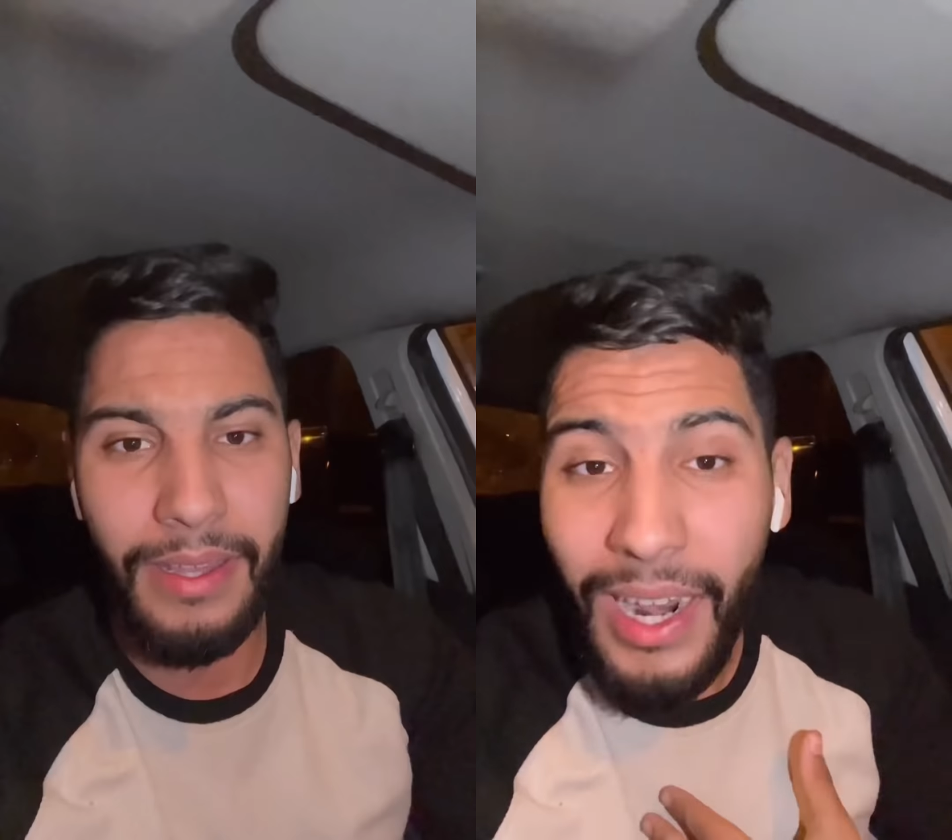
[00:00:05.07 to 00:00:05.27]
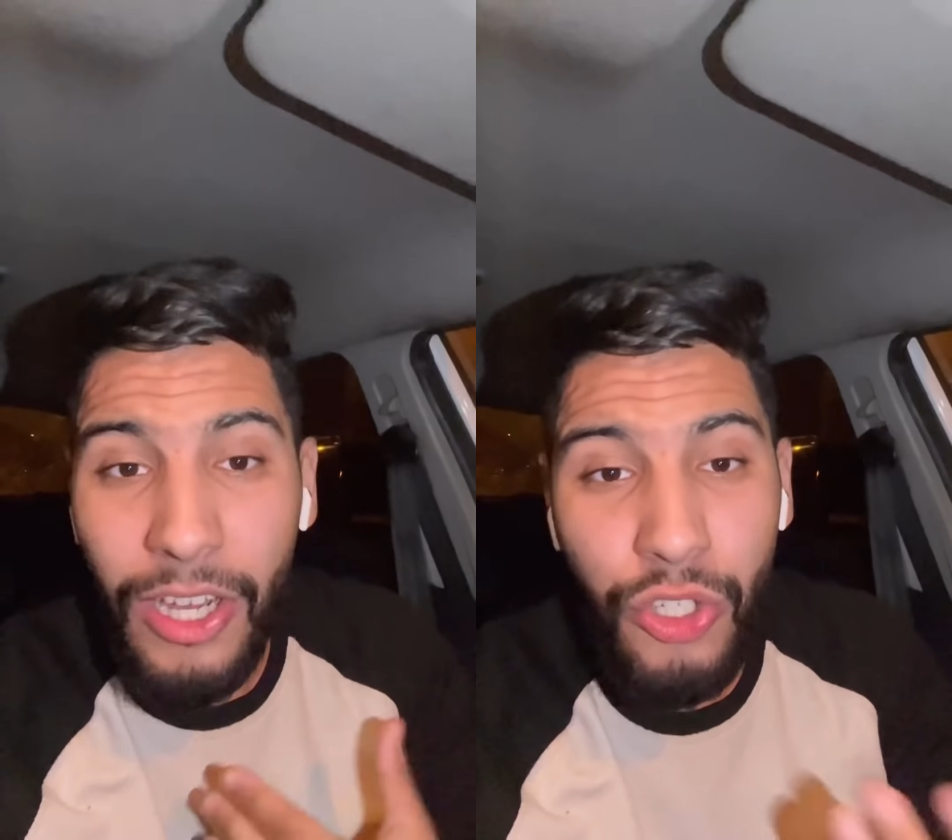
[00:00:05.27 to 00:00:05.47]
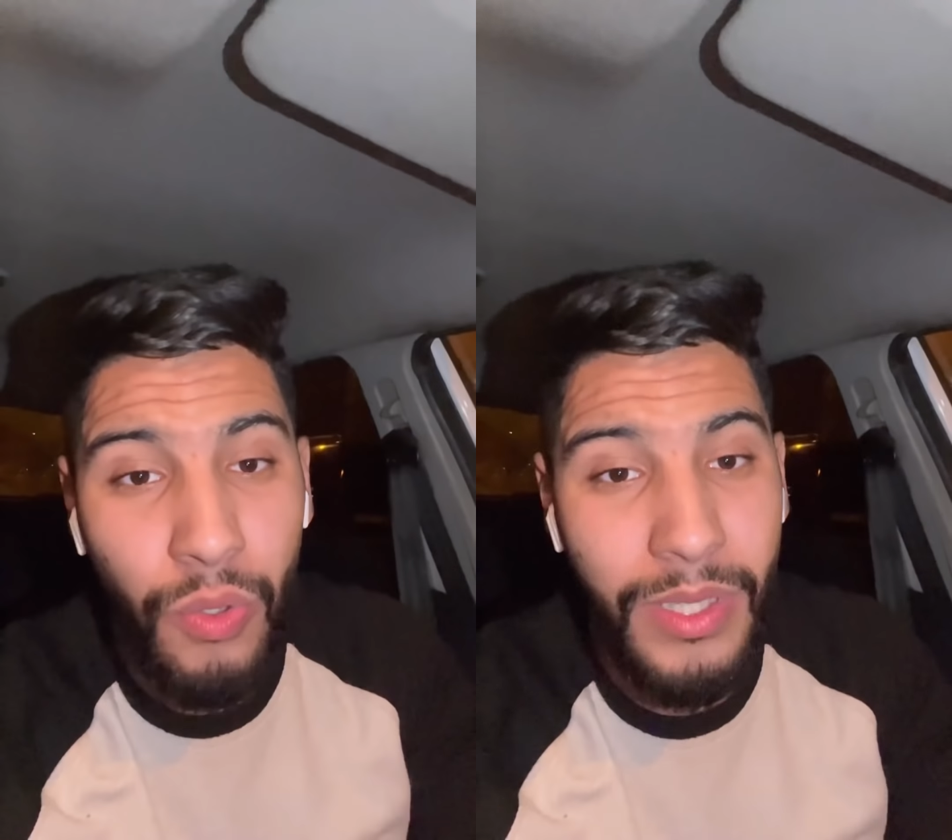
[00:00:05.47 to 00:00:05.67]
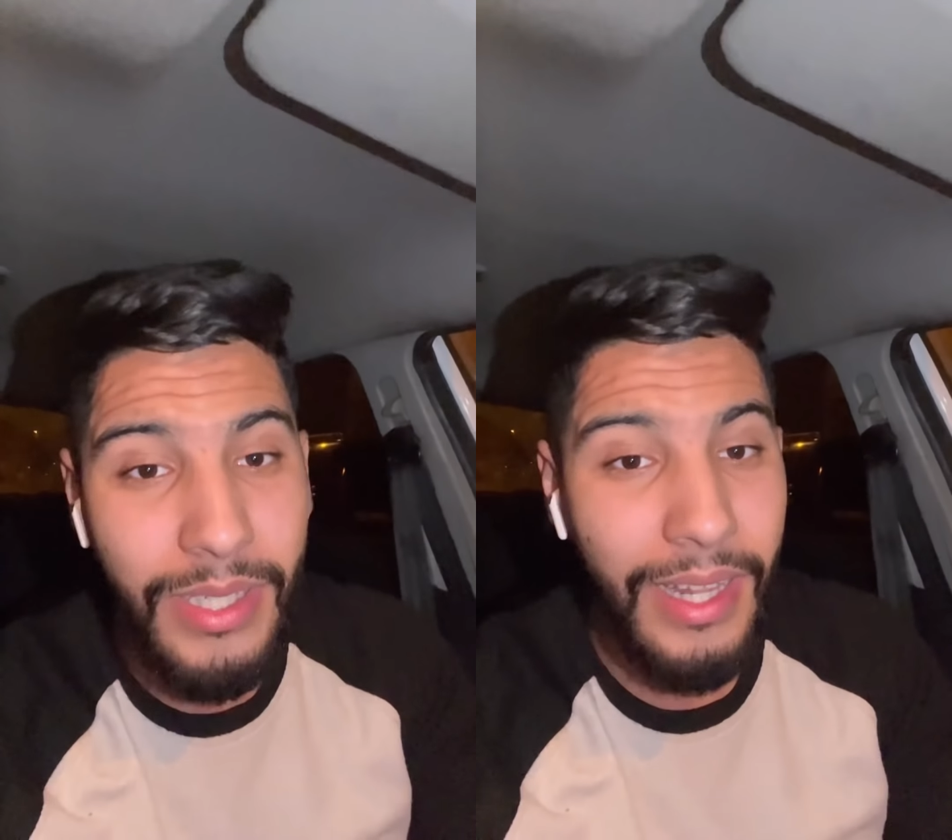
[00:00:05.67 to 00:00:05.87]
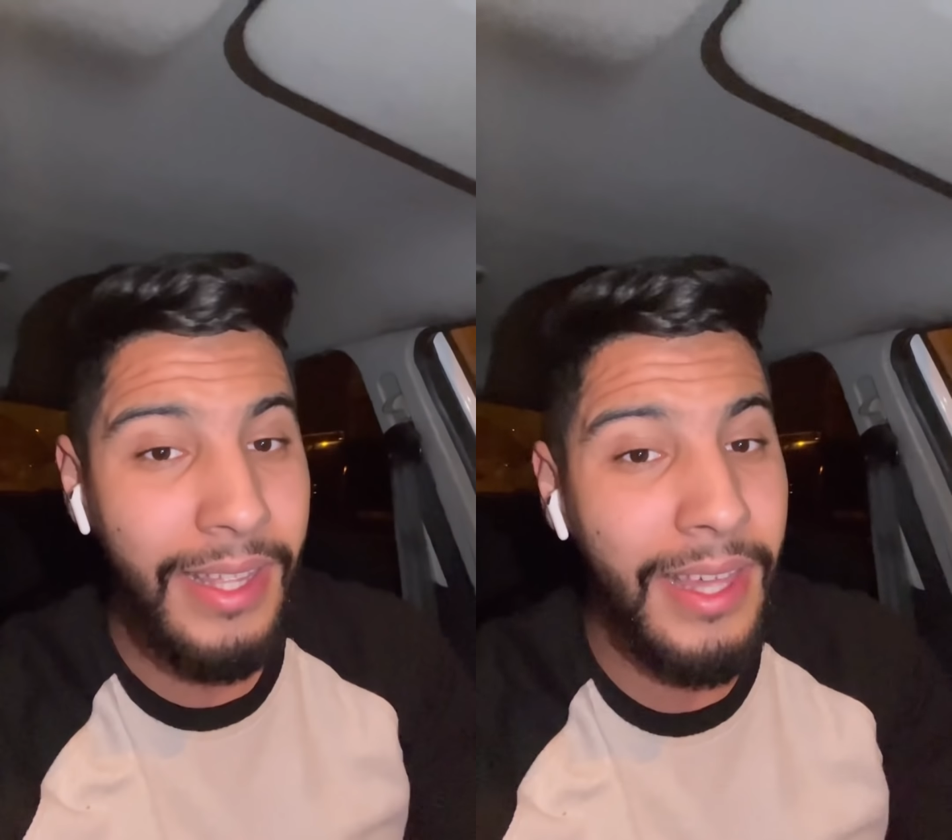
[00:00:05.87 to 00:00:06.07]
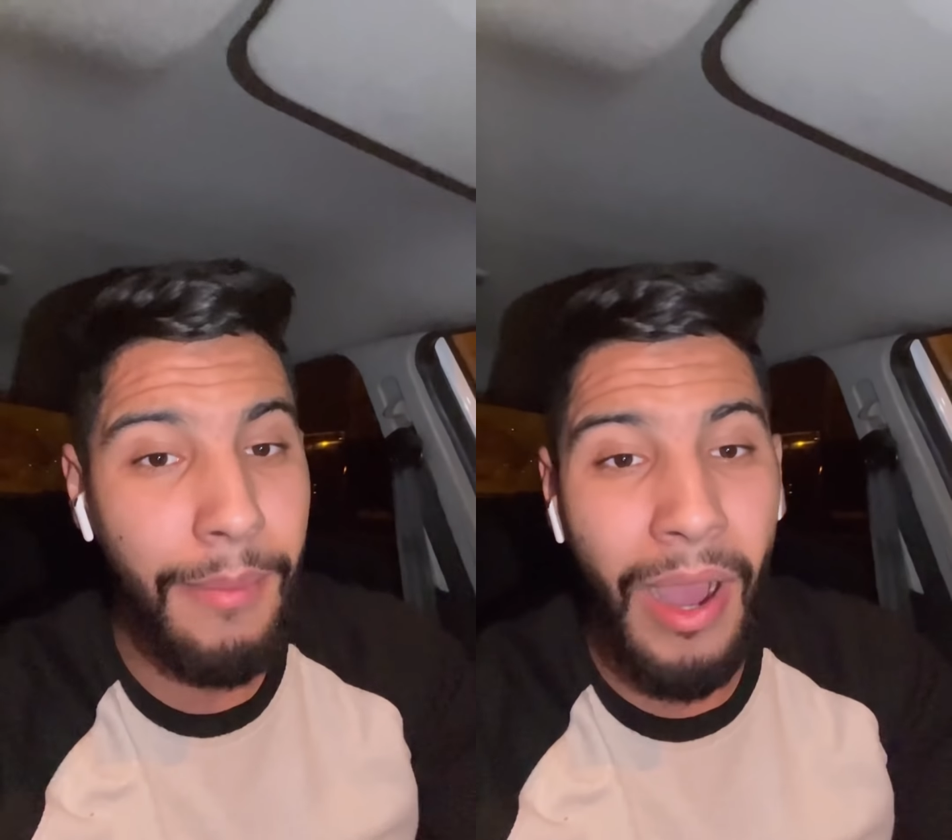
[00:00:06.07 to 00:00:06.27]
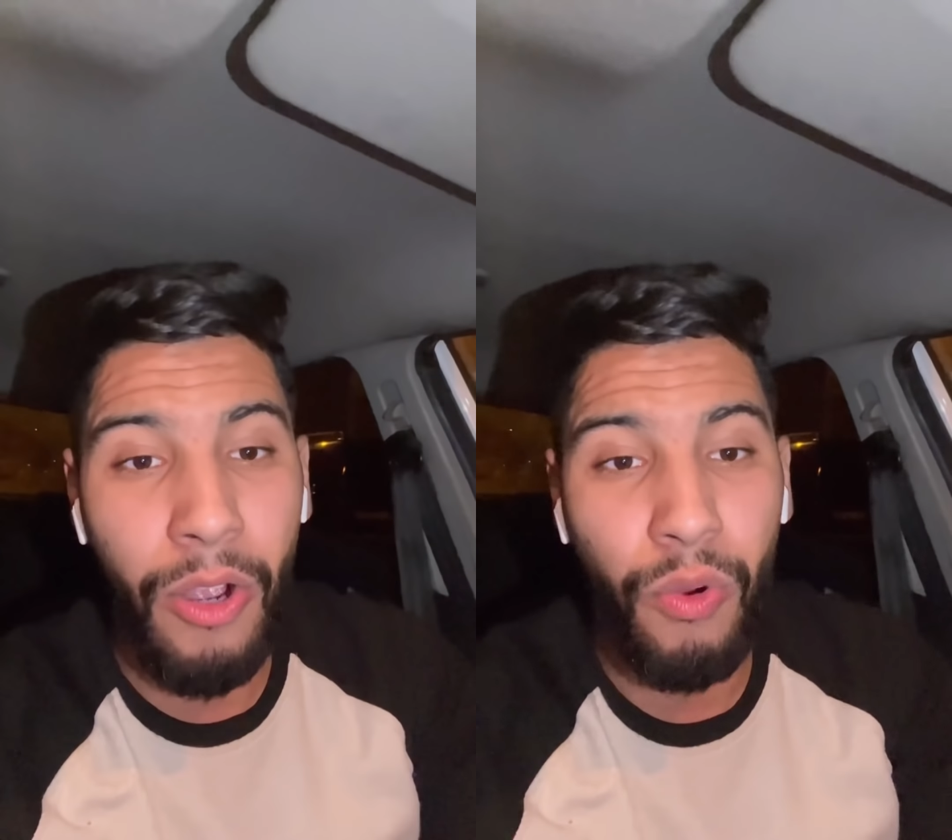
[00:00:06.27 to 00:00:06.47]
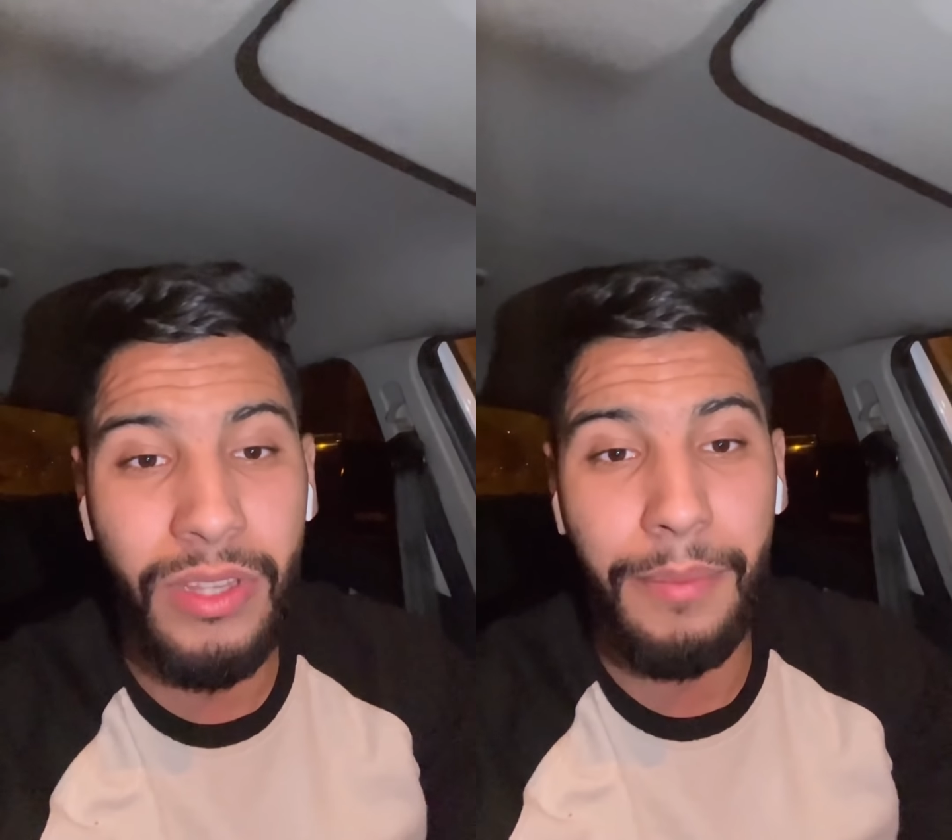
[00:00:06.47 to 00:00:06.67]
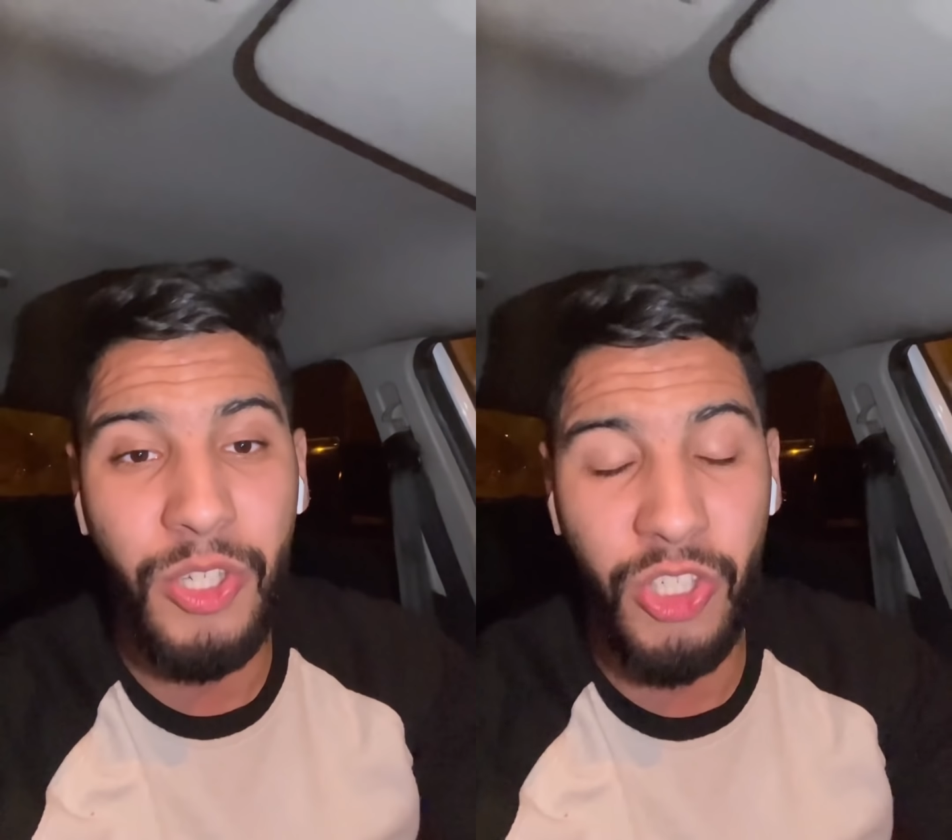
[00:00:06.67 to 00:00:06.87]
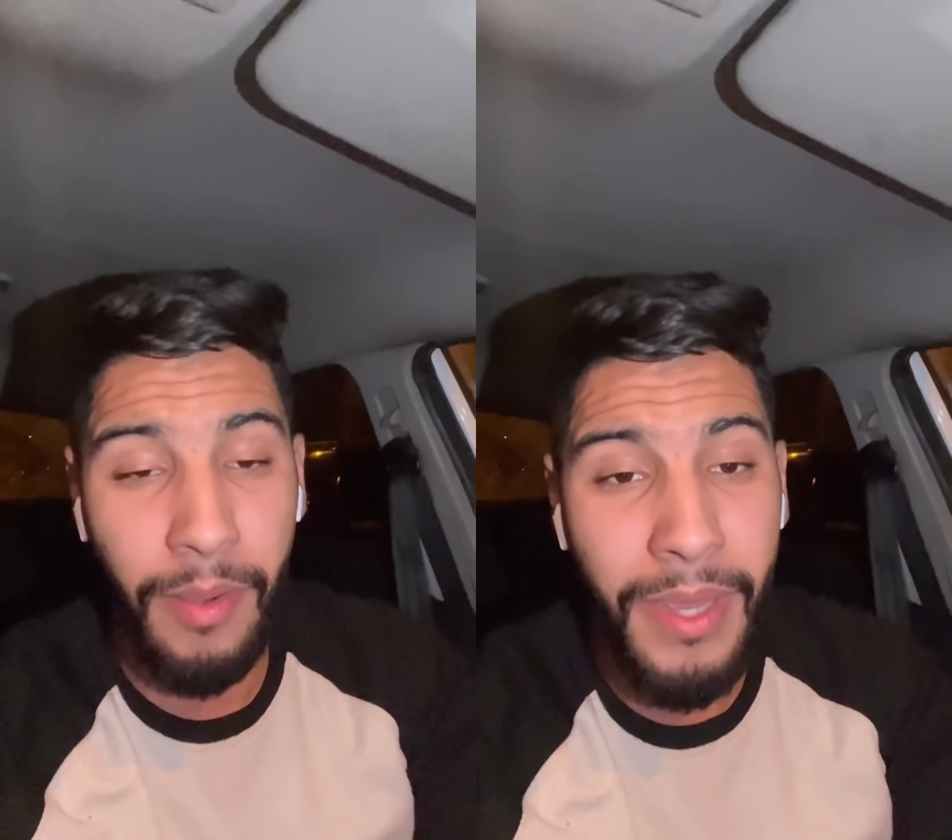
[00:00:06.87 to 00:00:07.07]
لاجونس اللي داير مع كونترا
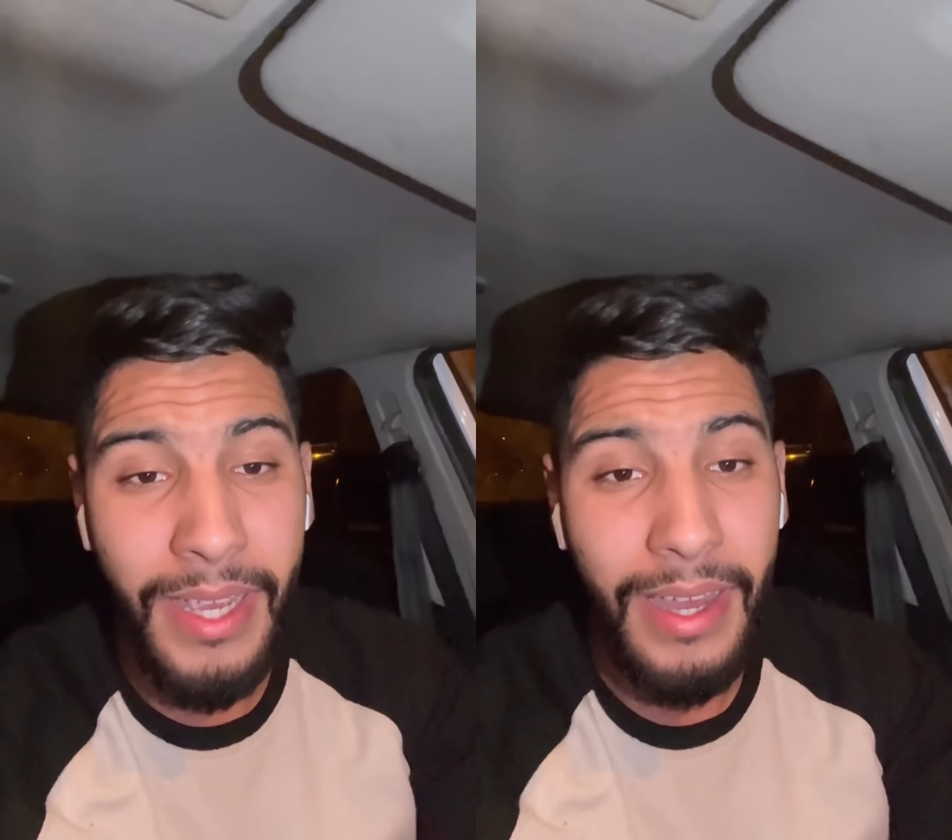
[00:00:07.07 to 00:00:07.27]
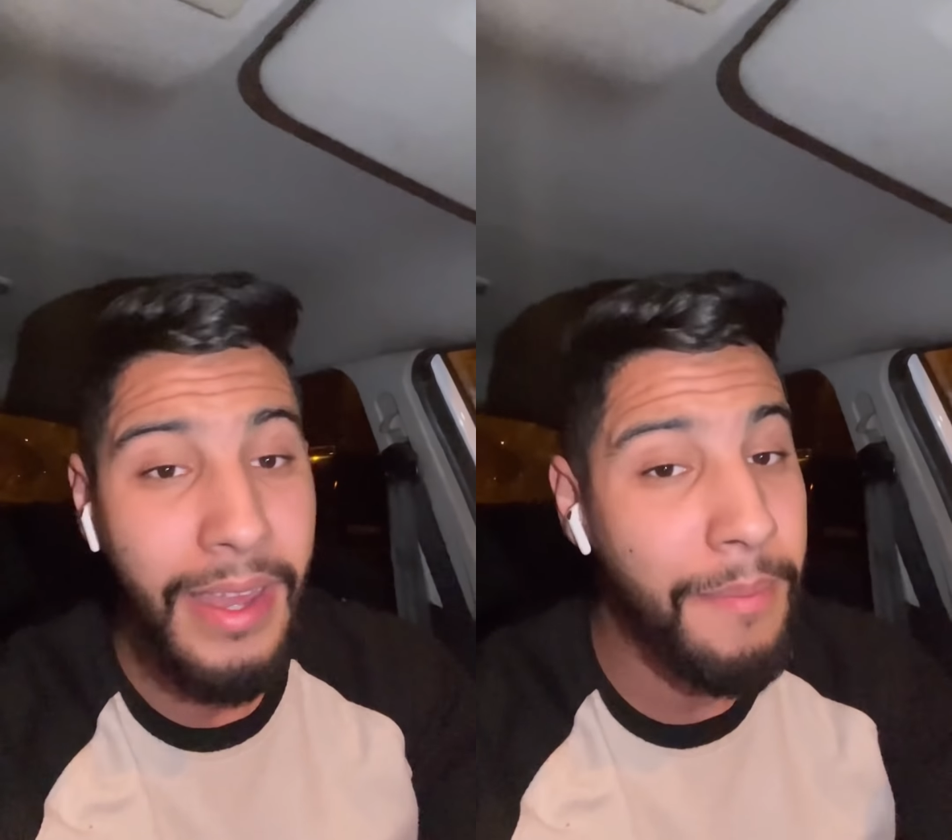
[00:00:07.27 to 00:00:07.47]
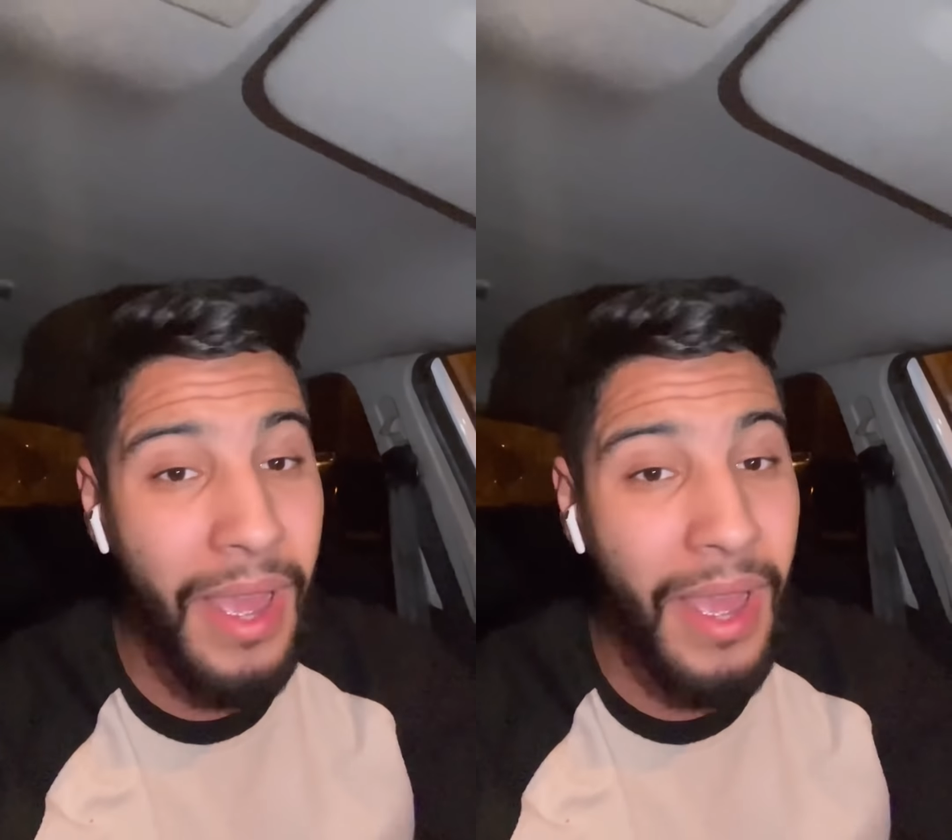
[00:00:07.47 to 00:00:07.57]
باش تحميك ما